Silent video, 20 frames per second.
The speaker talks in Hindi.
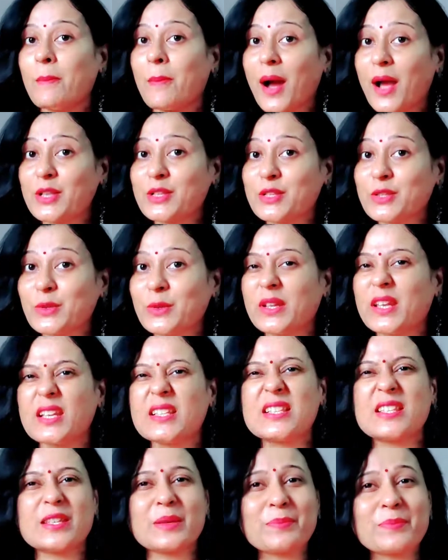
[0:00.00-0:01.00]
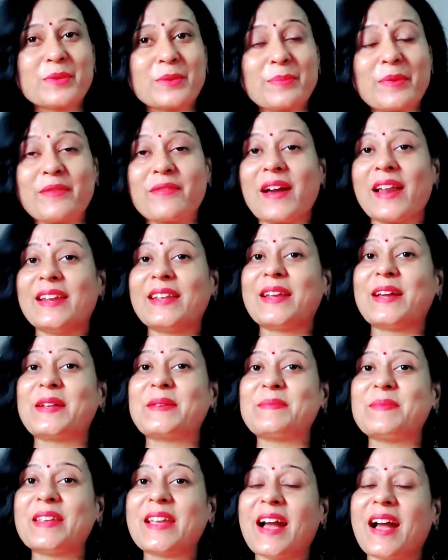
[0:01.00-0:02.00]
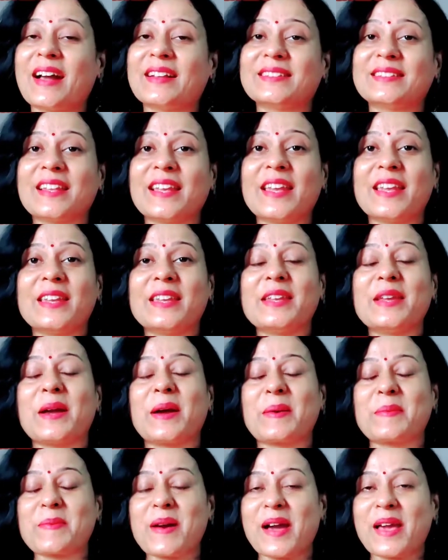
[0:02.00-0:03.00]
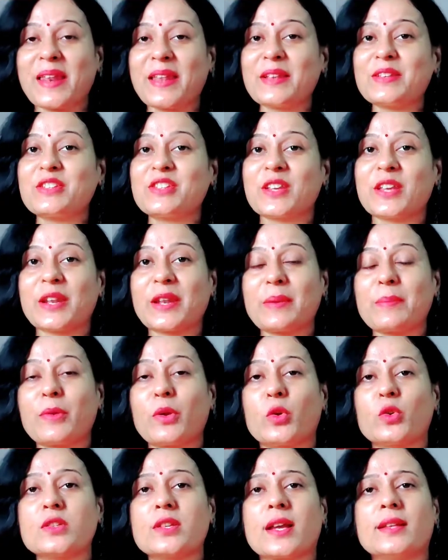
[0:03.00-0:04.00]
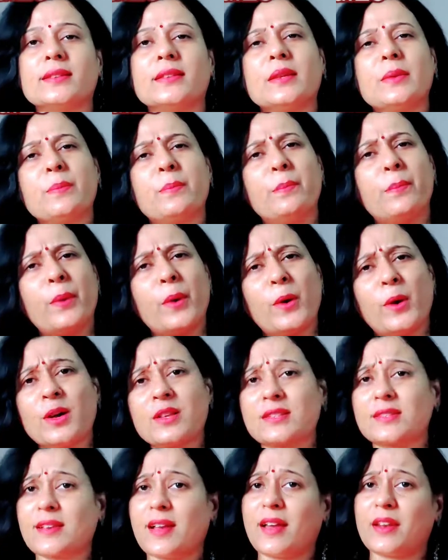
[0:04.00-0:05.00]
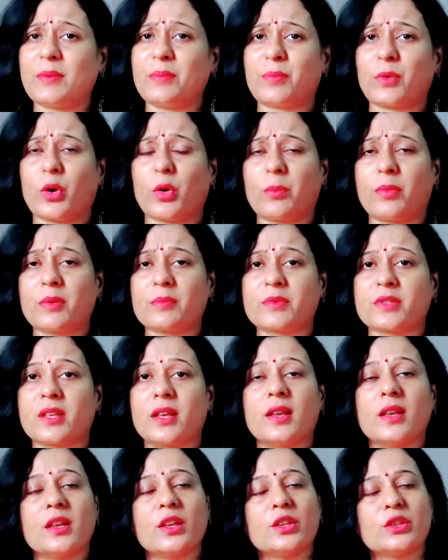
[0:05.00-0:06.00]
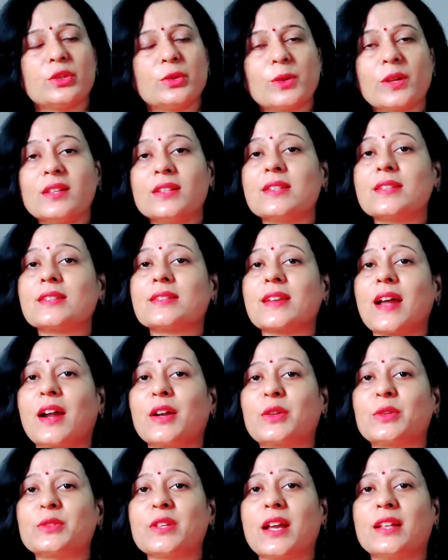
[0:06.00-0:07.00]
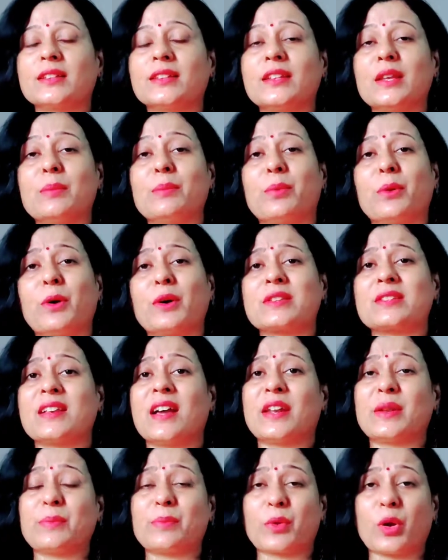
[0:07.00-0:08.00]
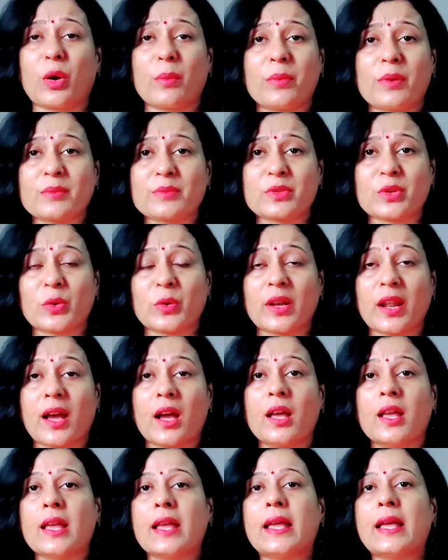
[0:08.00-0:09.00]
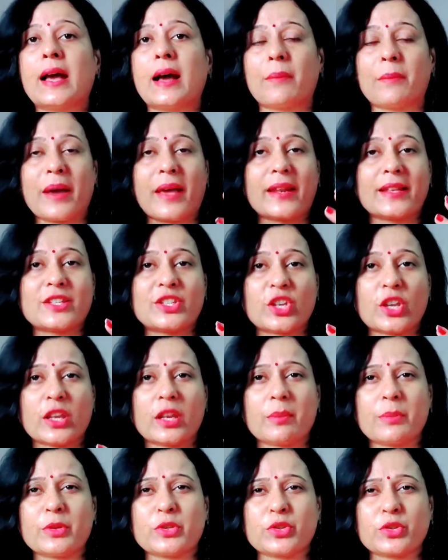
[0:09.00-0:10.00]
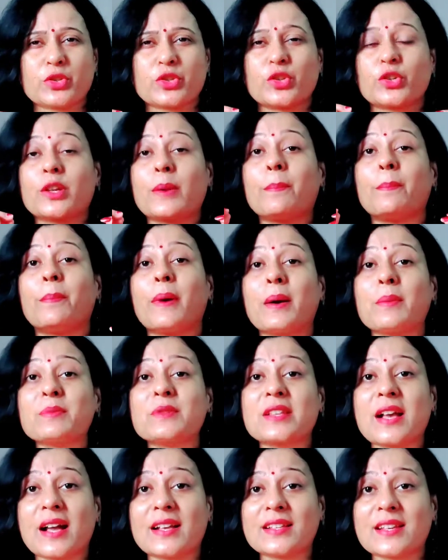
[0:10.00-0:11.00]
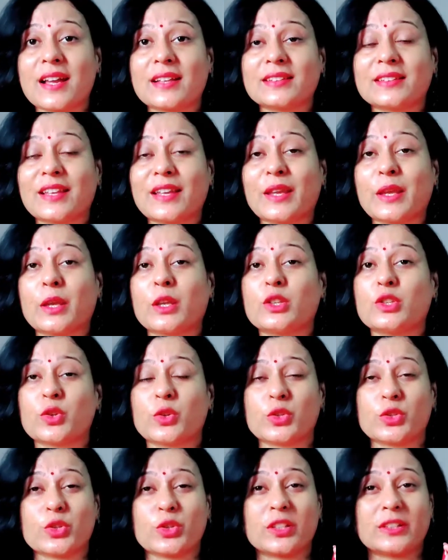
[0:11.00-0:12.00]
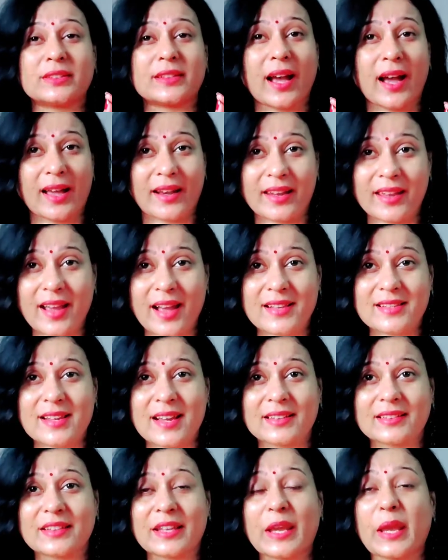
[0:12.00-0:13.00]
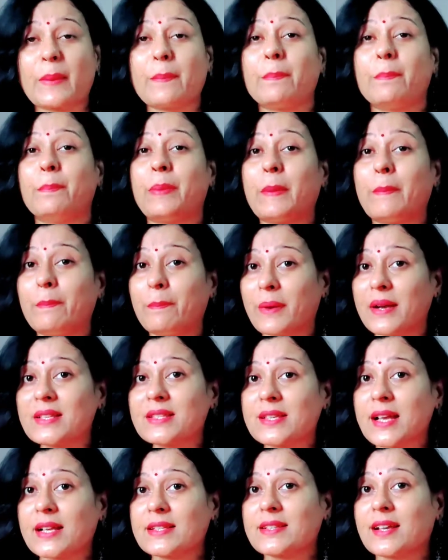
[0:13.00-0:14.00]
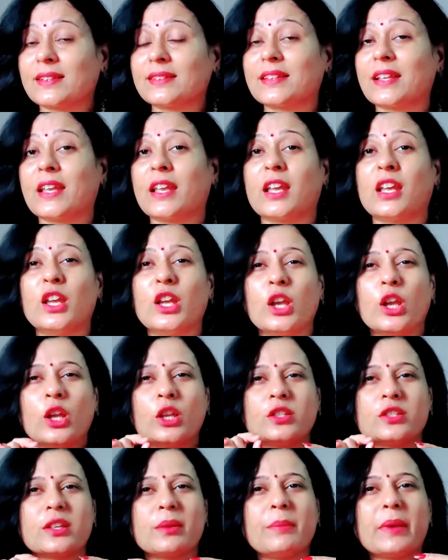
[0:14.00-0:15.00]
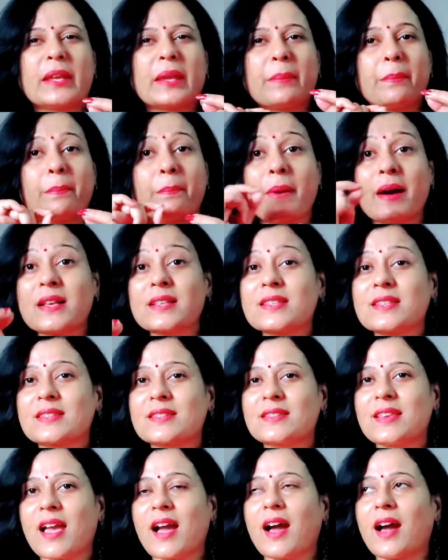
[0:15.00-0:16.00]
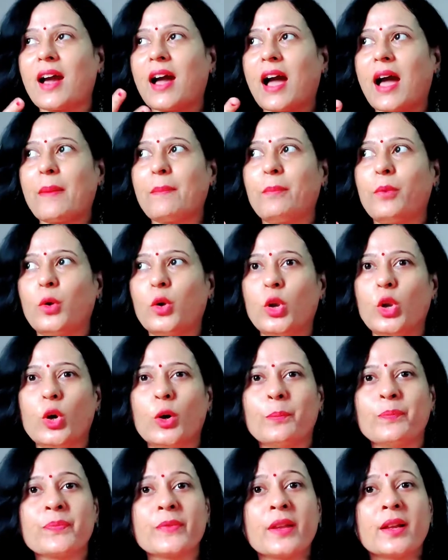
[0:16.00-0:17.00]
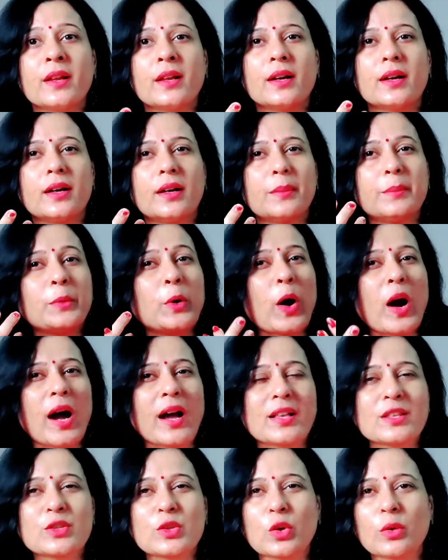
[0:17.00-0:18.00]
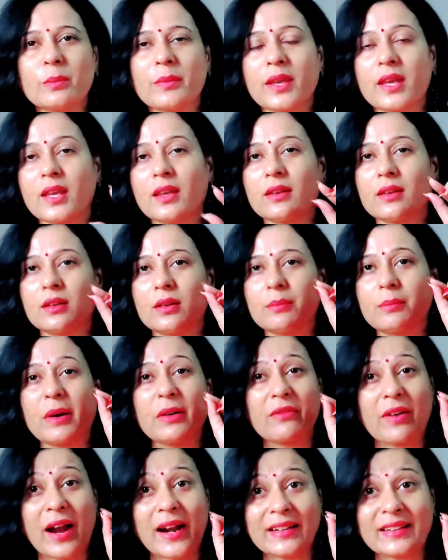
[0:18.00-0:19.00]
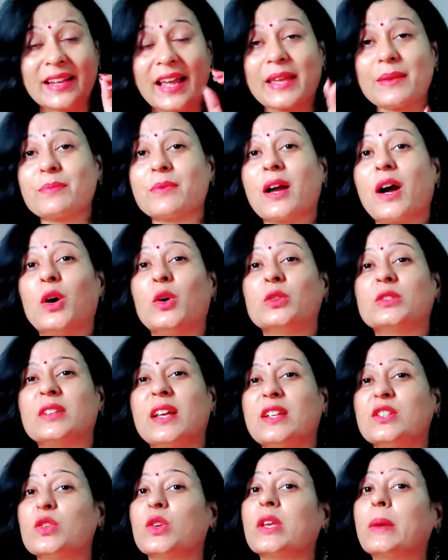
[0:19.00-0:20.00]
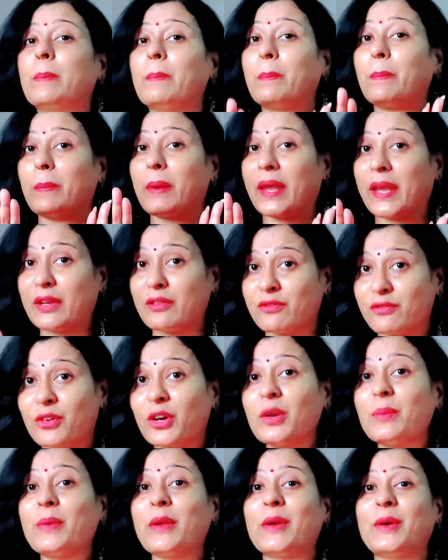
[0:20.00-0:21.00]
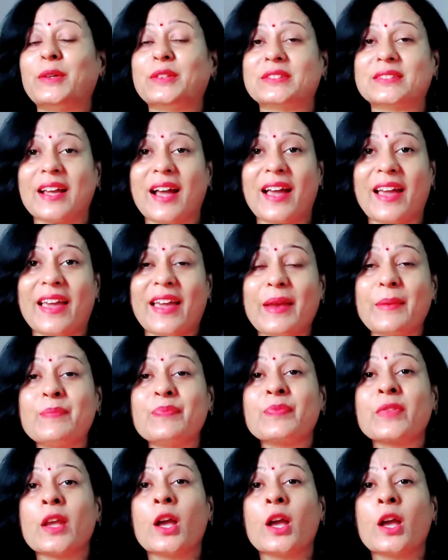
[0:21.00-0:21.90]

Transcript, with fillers: मानसून की चिपचिपी वाली गर्मी आते ही हमारे चेहरे पे हो जाती बहुत सारी प्रॉब्लम्स तुरंत स्टार्ट हो जाती है बहुत सारी प्रॉब्लम्स होना हमारे चेहरे पे छोटे छोटे बम्स आ जाते हैं छोटे छोटे दाने आ जाते हैं पिंपल्स आ जाते हैं जिनमें कि पस या आप बोलो मुहासों में मवाद टाइप का होता है जो कि पेनफुल भी होता है